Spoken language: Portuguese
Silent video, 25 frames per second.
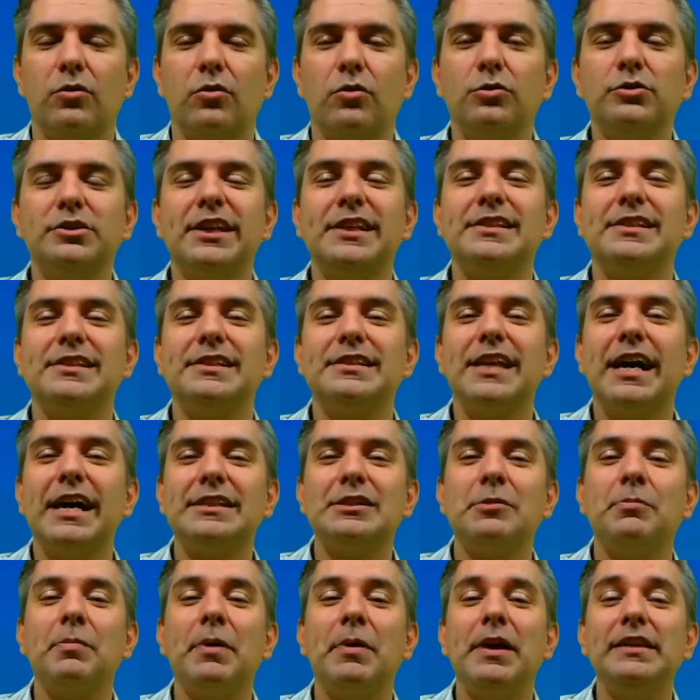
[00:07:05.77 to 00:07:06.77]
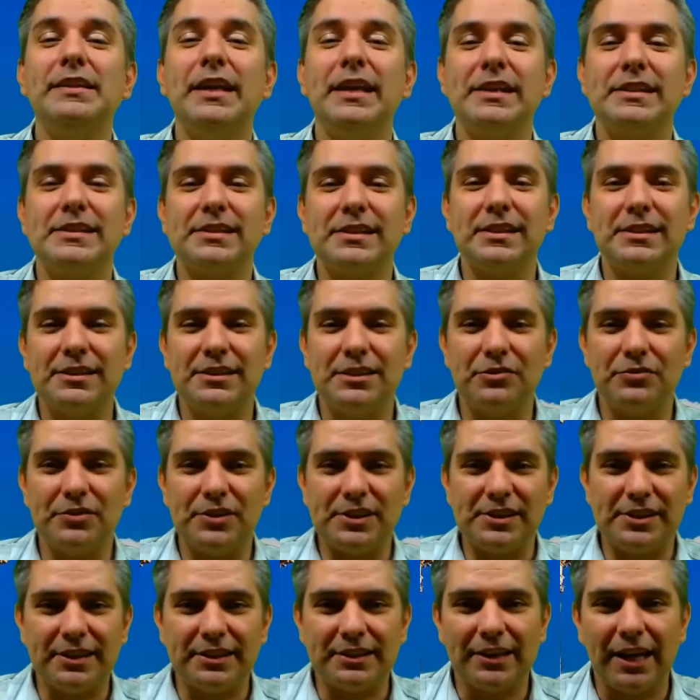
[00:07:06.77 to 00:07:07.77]
Outra cidade bem interessante se
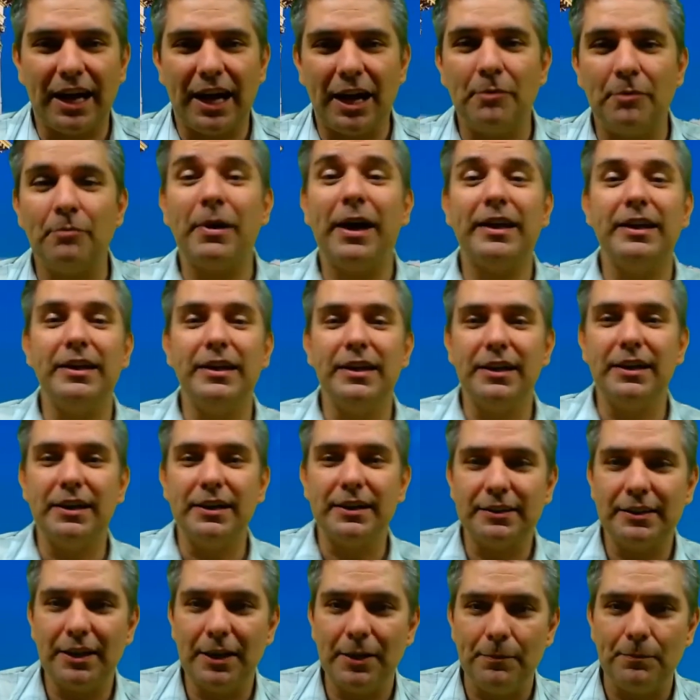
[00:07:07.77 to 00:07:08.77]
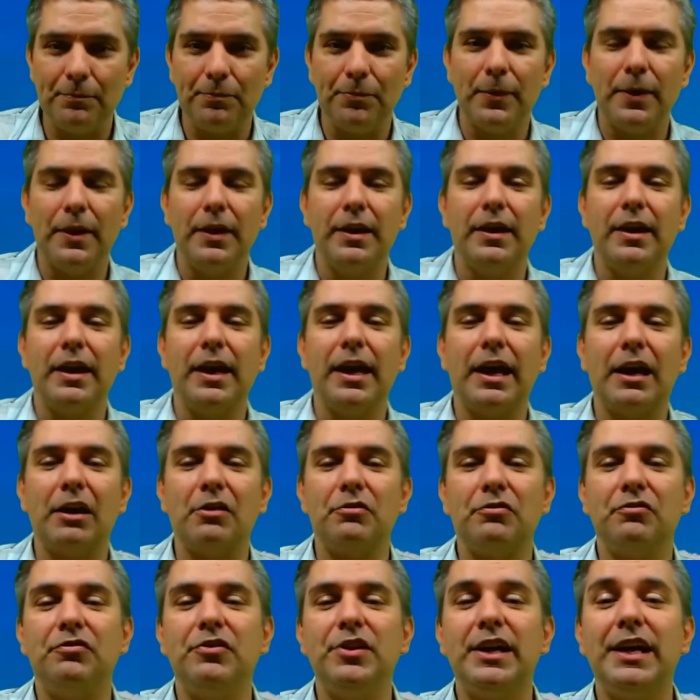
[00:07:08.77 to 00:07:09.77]
visitar, Mariana,
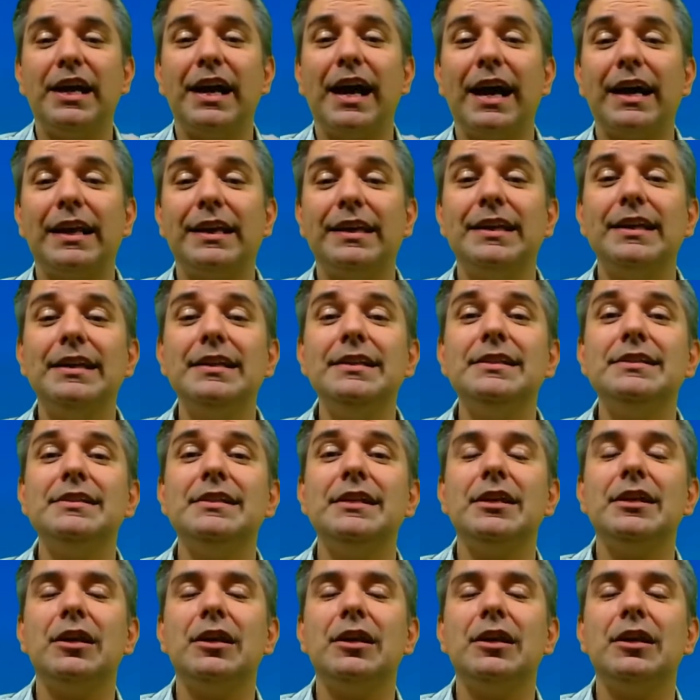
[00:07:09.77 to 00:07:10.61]
ela fica a 15